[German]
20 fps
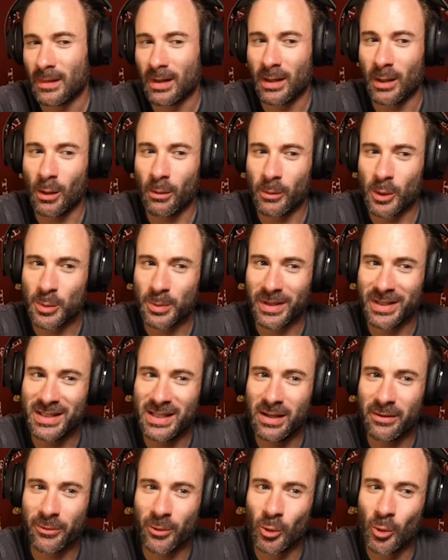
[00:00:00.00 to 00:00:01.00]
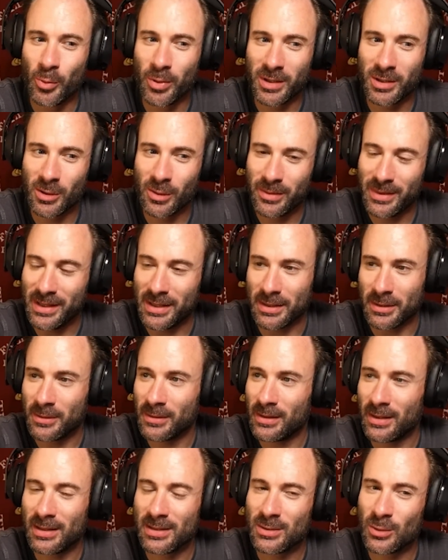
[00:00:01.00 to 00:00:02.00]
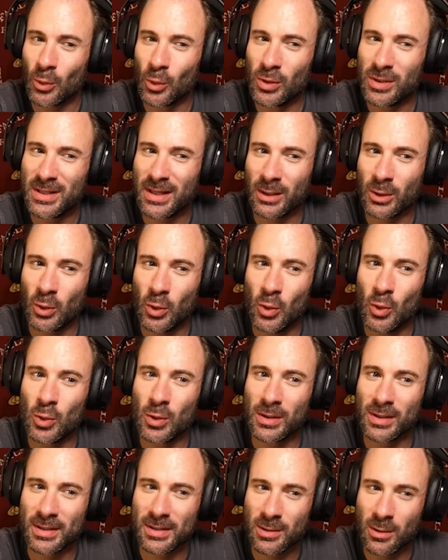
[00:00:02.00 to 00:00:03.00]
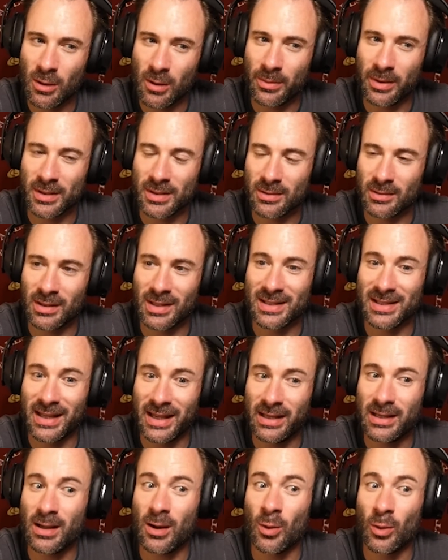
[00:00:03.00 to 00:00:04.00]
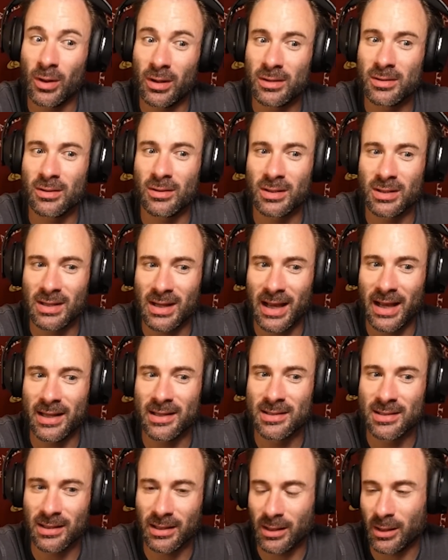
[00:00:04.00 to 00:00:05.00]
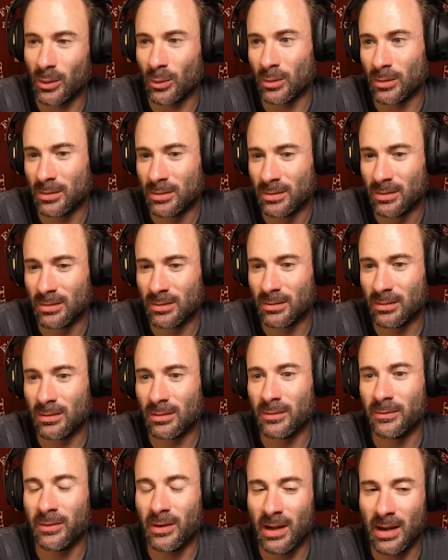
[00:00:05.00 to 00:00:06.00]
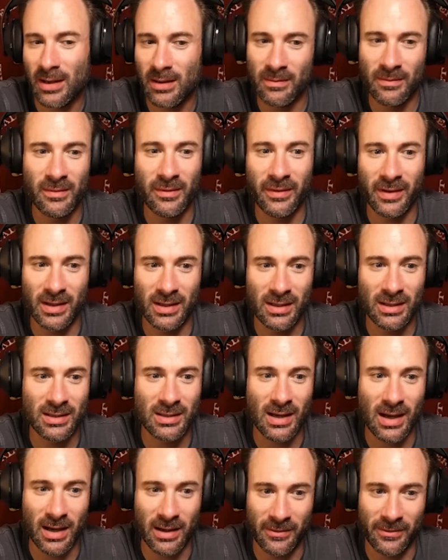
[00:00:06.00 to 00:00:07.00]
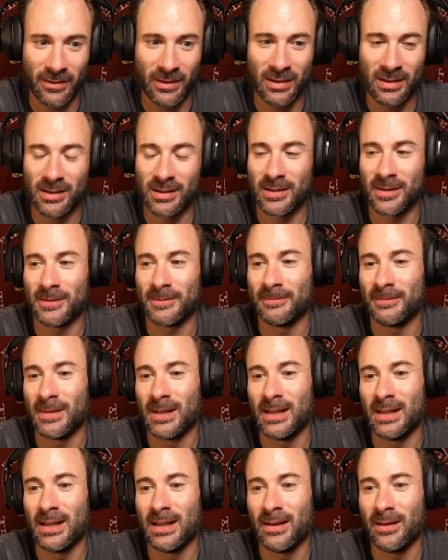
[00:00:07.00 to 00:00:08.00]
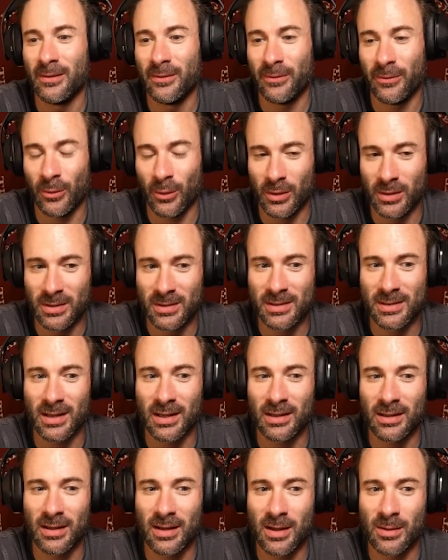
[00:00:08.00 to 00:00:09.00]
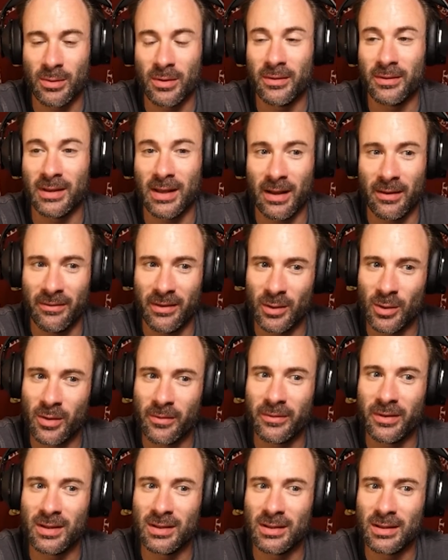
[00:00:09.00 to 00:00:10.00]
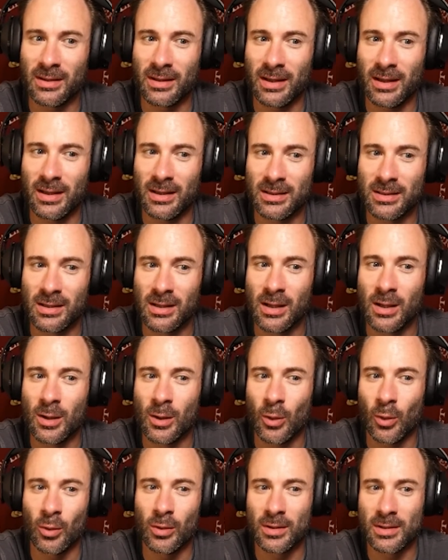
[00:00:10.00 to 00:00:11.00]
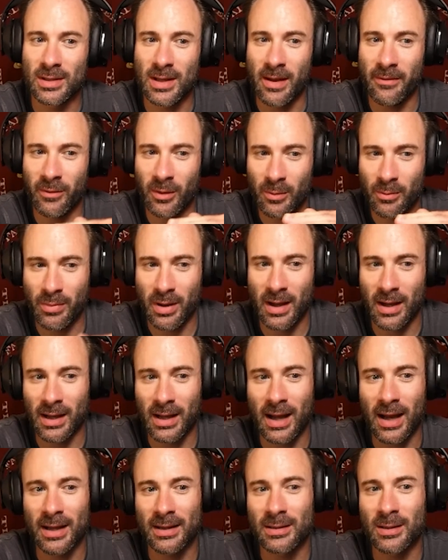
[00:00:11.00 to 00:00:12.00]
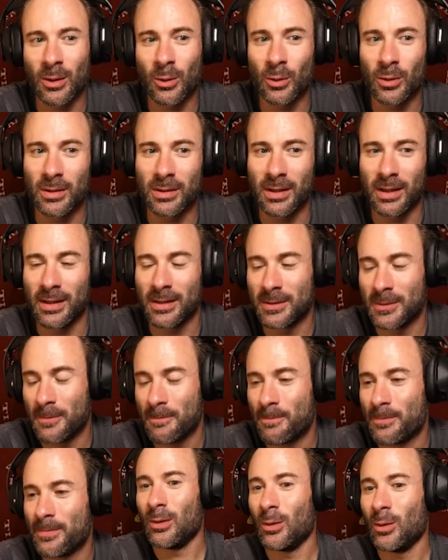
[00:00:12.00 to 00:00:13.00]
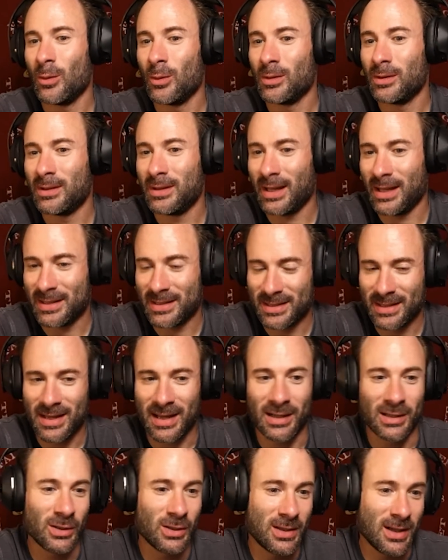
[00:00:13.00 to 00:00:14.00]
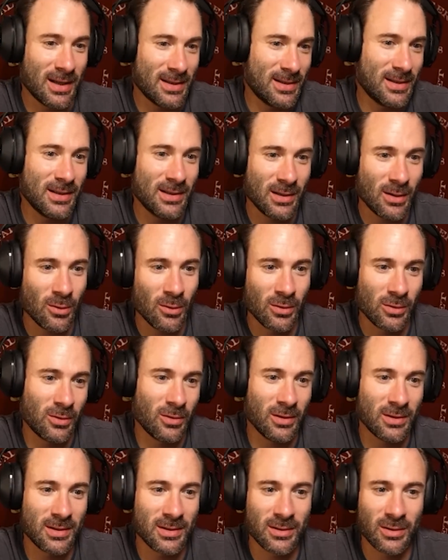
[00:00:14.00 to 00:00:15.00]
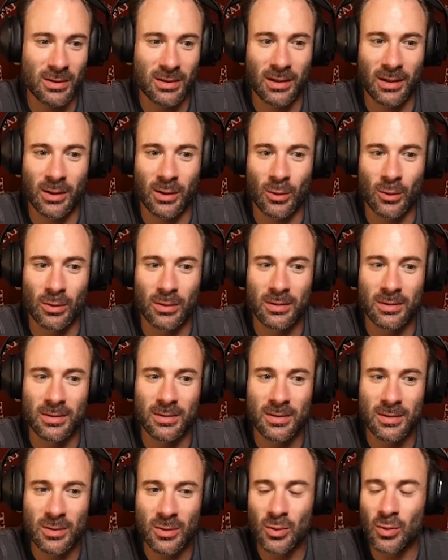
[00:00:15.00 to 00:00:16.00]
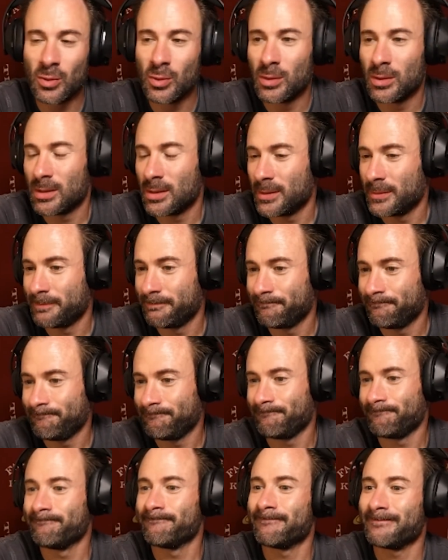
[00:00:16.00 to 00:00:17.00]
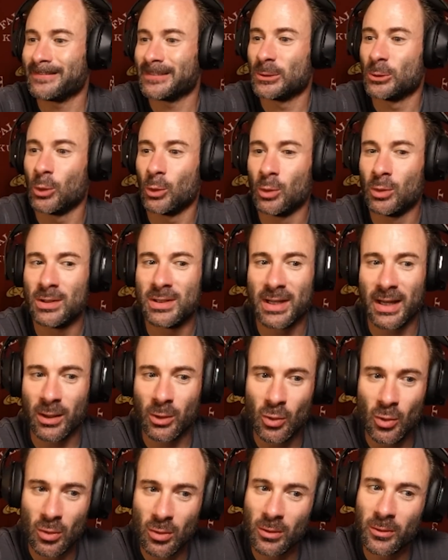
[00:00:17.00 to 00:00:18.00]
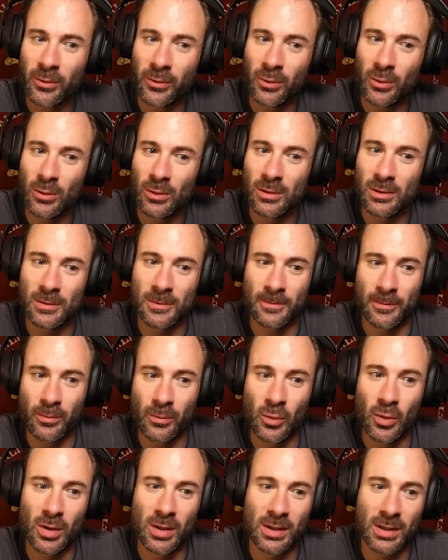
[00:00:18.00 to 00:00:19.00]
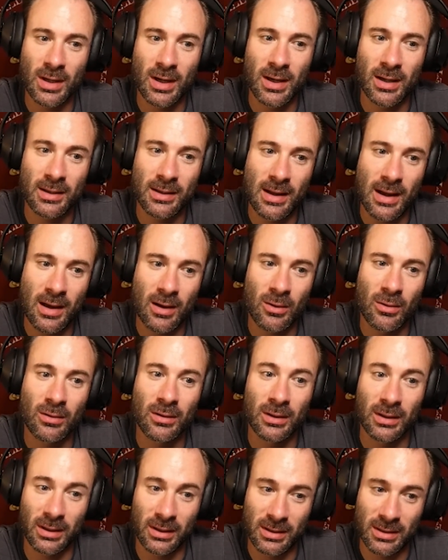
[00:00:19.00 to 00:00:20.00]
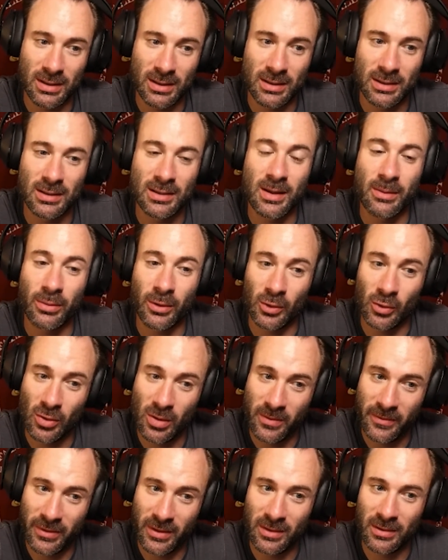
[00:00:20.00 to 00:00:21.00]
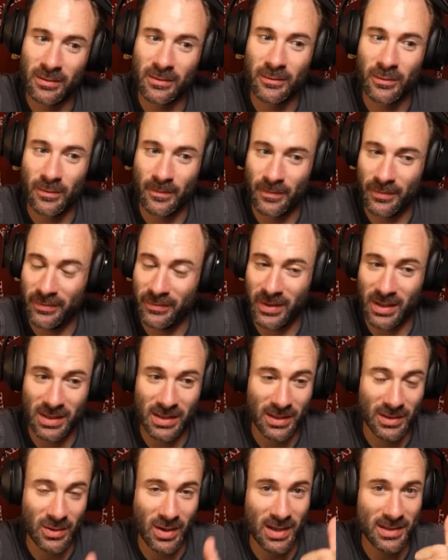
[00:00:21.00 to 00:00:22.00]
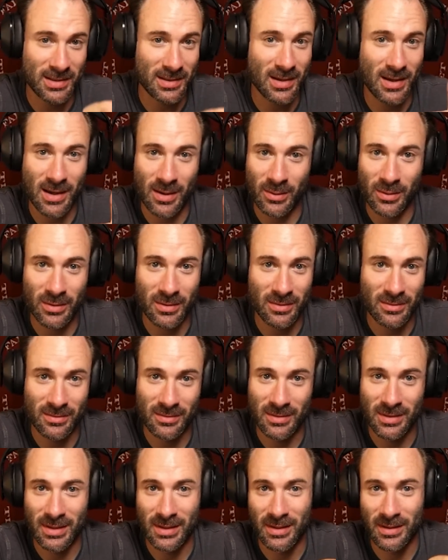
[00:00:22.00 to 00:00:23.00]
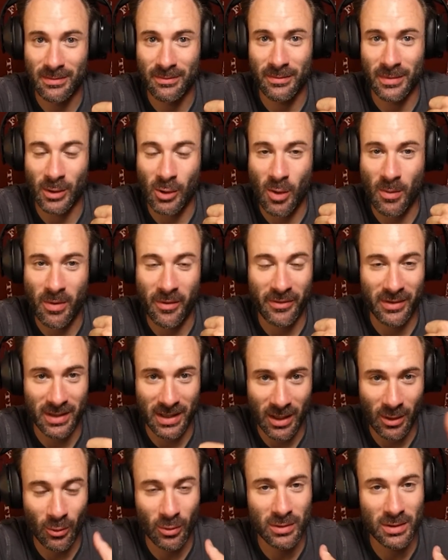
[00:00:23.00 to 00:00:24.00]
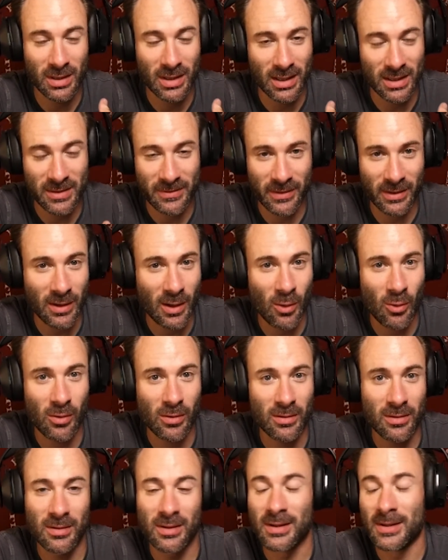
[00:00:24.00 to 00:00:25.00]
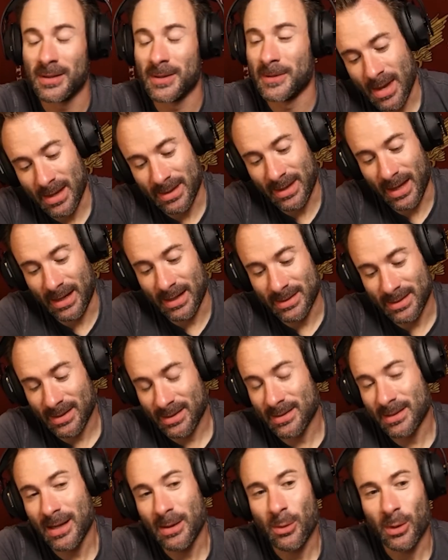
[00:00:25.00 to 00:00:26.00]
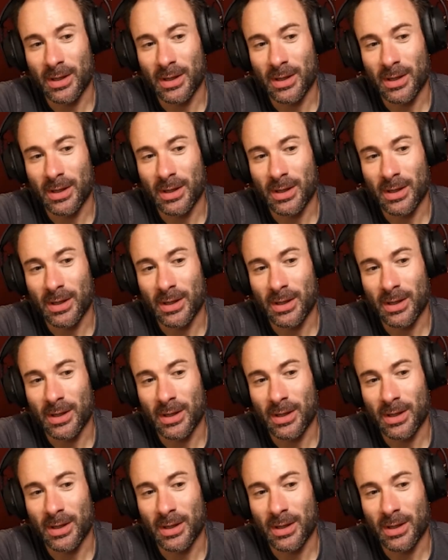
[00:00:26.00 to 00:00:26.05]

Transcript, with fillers: Genau, man spricht hier von Hyperthermie, ne? also Unterkühlung des Körpers. Und das geht auch in solchen heißen Regionen. Und vor allem, wenn ich einfach feuchte Sachen habe, dann vielleicht eine Wind geht und es einfach ein paar Grad nach unten geht. Und das kann tatsächlich auch trotz in solchen Regionen zu ähm, Unterkühlung fühlen, Müdigkeit, Nahrung, richtig, Temperatur empfinden, wenn ich nichts zu essen habe, mein Körper fährt eh runter, die ganze Verdauung, dann ist das ein Thema.